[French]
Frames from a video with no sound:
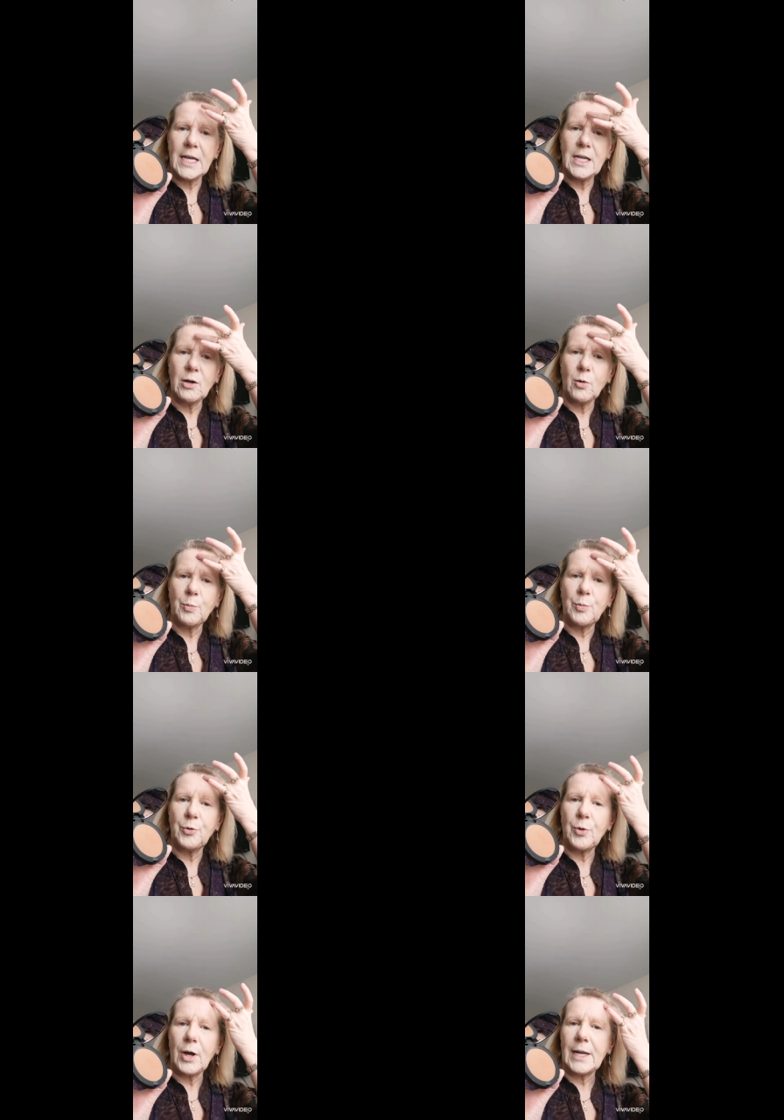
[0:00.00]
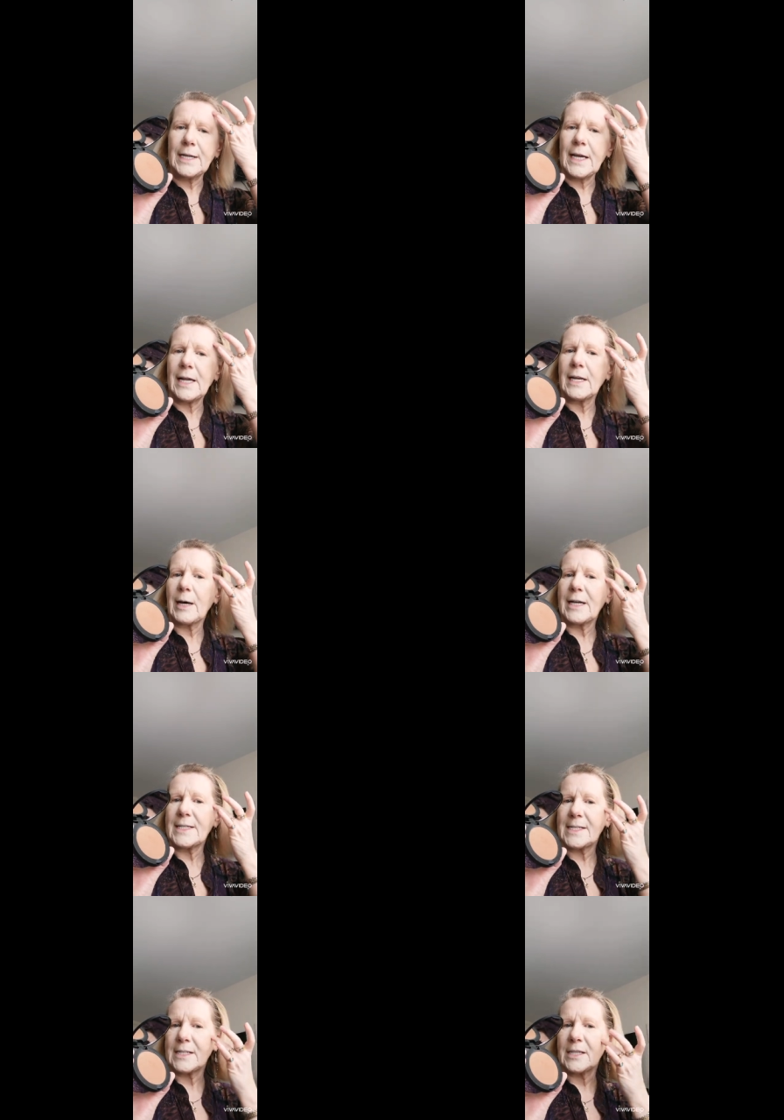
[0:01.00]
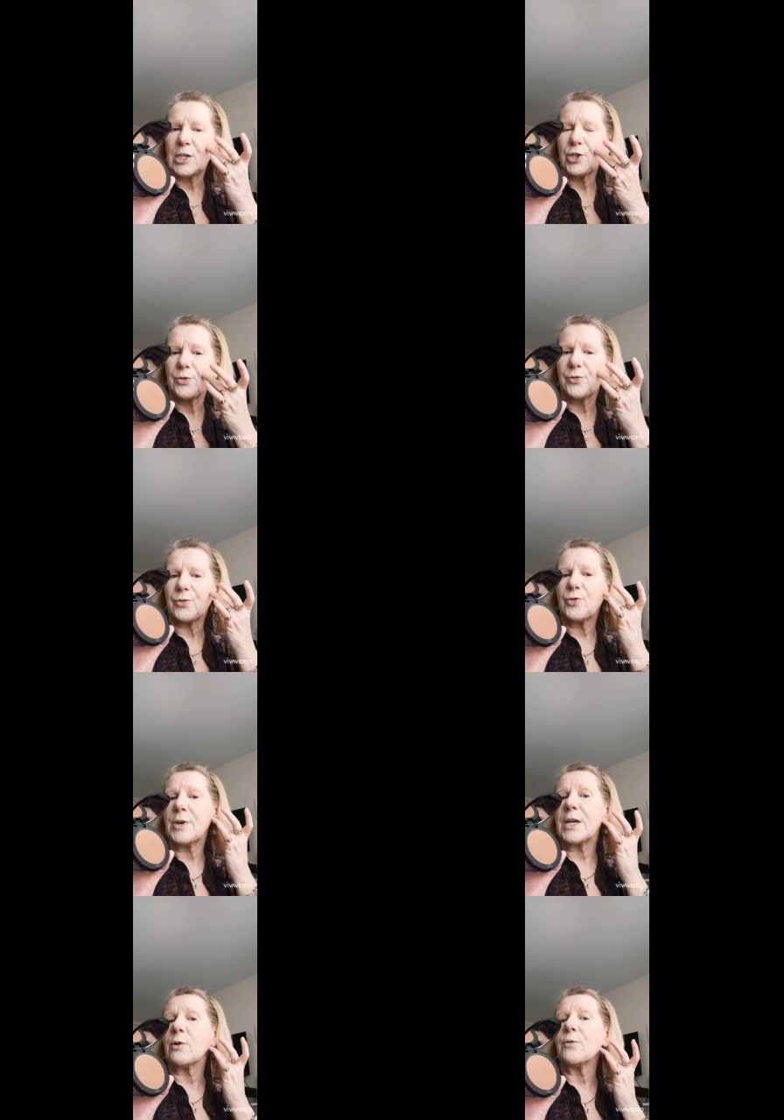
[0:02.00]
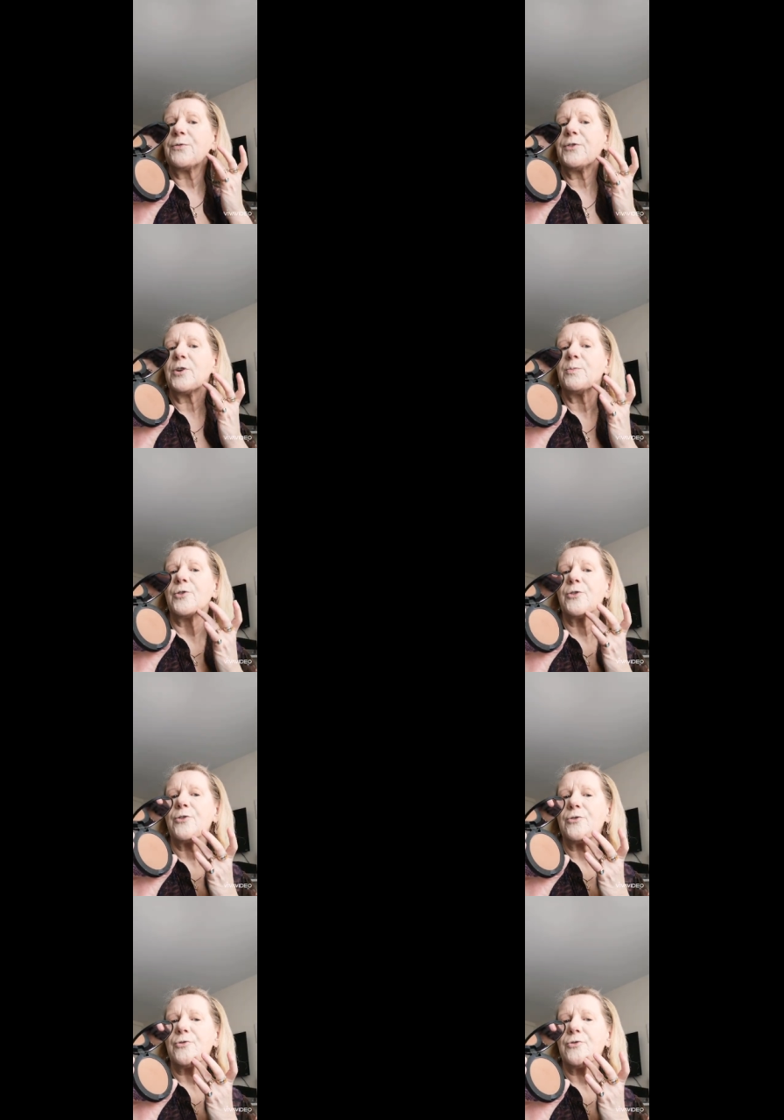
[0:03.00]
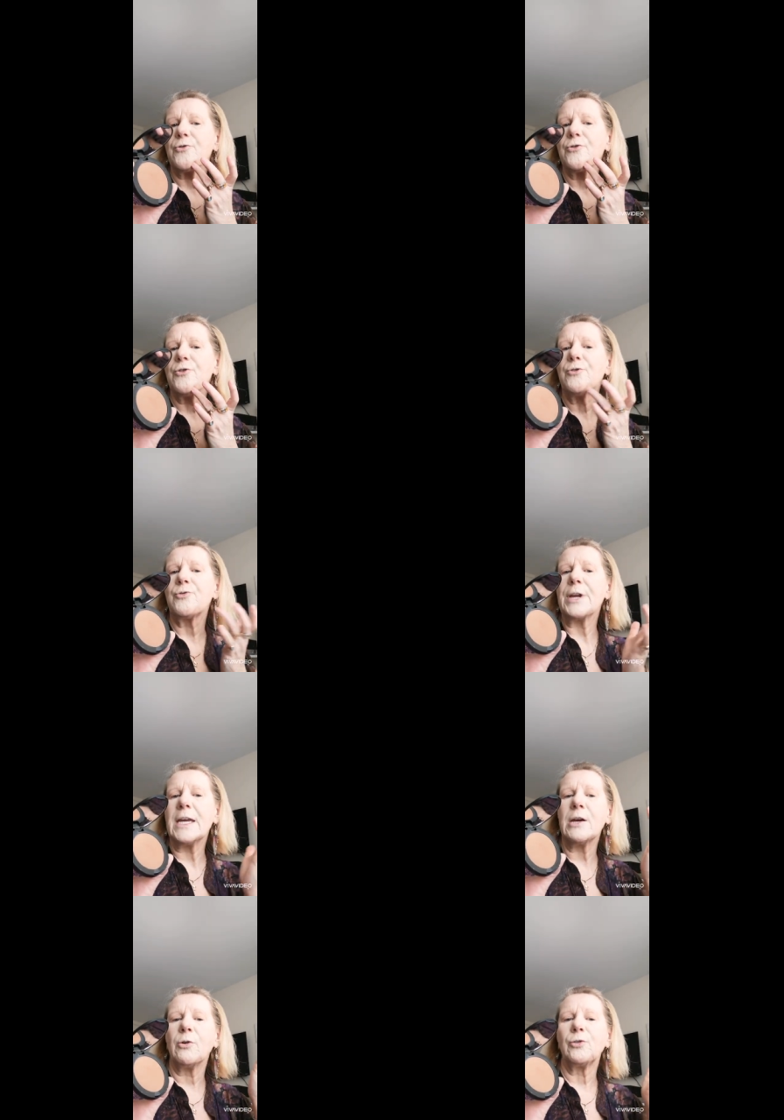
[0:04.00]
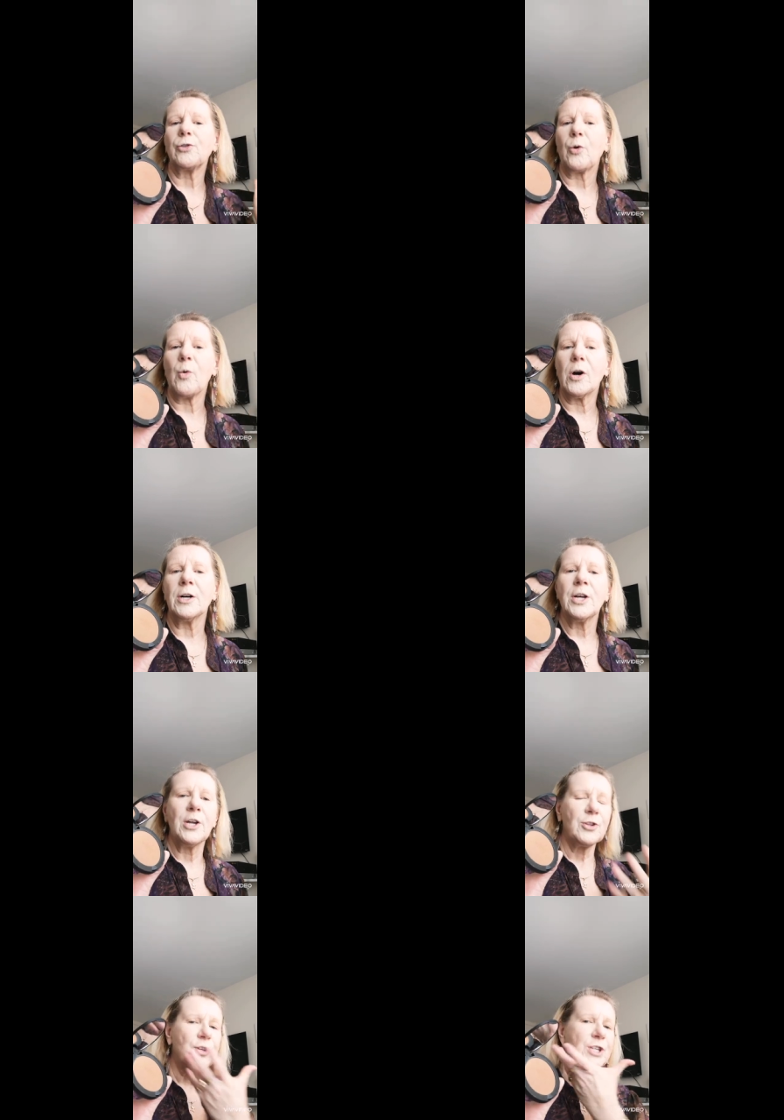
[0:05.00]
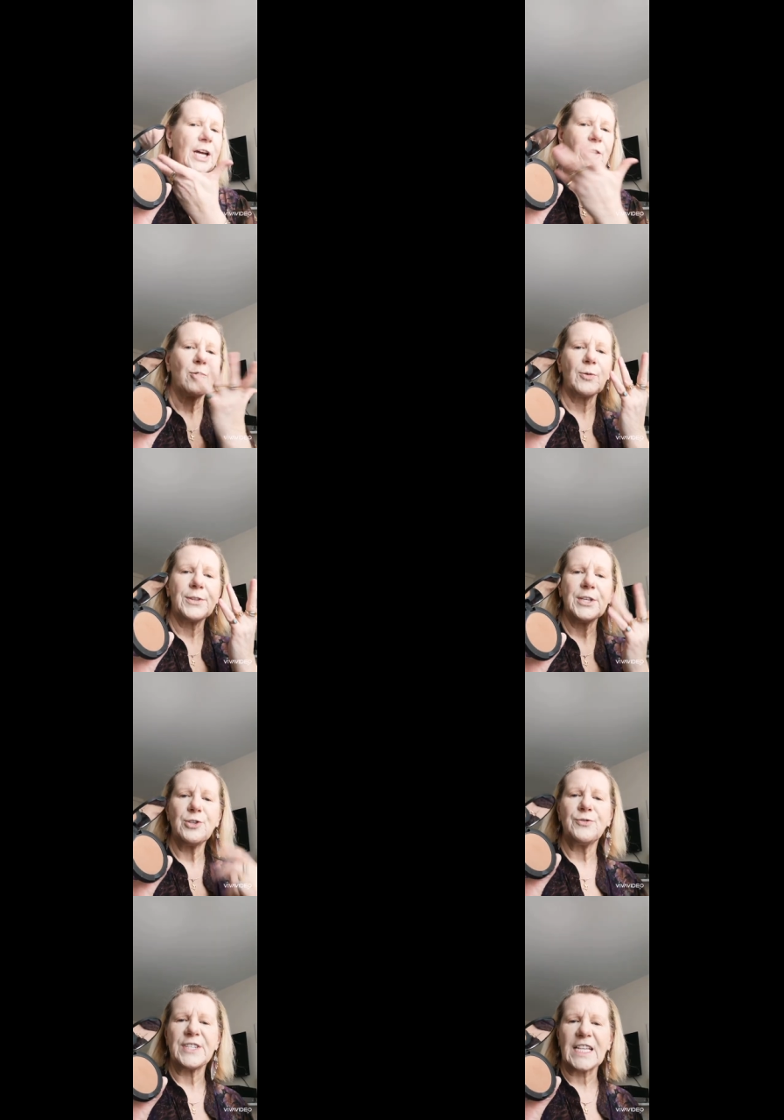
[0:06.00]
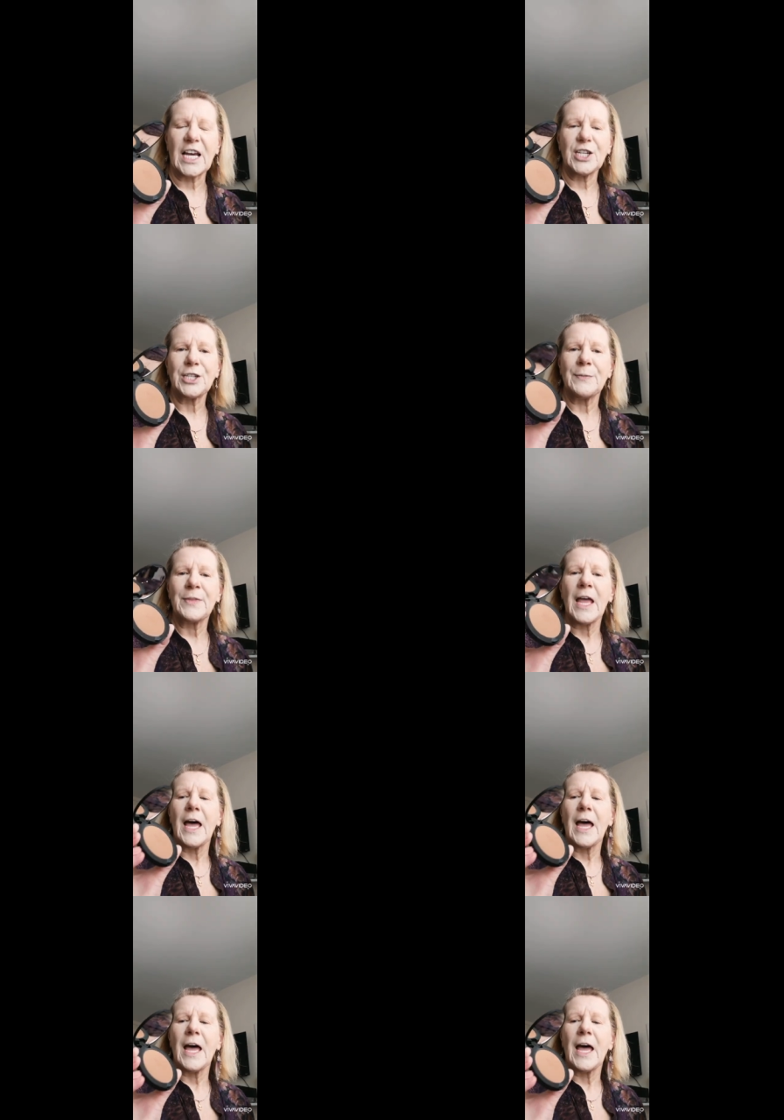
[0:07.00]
Et on peut aller à la racine des cheveux et on forme un E et un 3 de chaque côté du visage.